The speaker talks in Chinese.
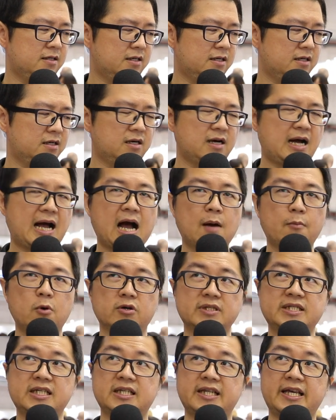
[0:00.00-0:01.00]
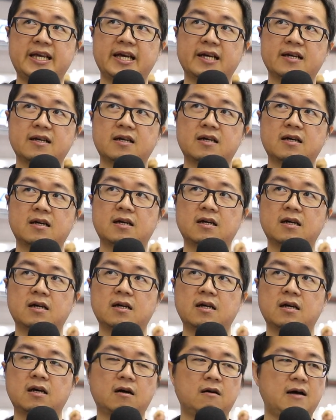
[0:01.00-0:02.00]
呃阿摩系列，
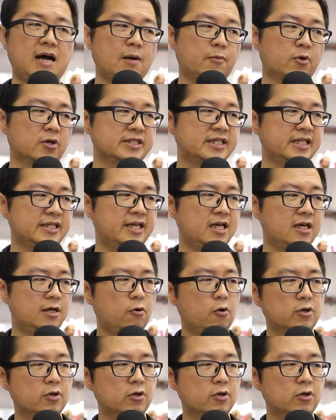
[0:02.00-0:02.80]
哦阿摩系列，